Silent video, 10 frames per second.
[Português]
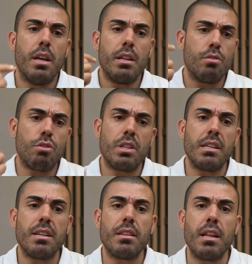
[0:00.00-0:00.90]
Então só tem
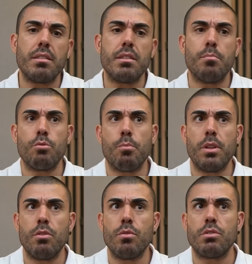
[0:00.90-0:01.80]
essa atenção. estou
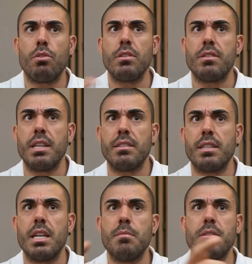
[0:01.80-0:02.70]
mandando duas doses, 6
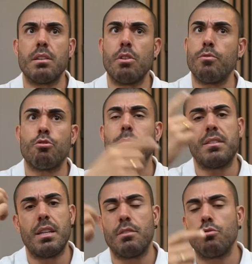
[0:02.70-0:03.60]
gramas, agora eu vou tomar,
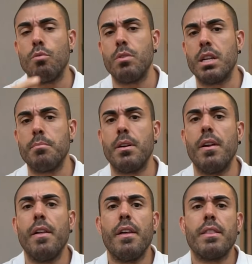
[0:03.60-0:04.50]
sei lá, só um grama
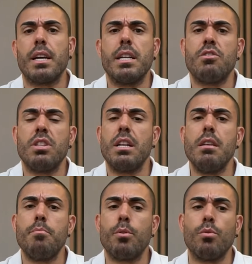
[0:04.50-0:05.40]
da creatina
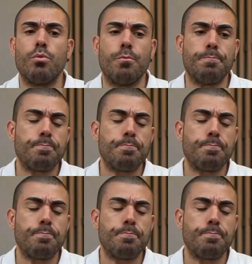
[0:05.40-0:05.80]
ali e pronto.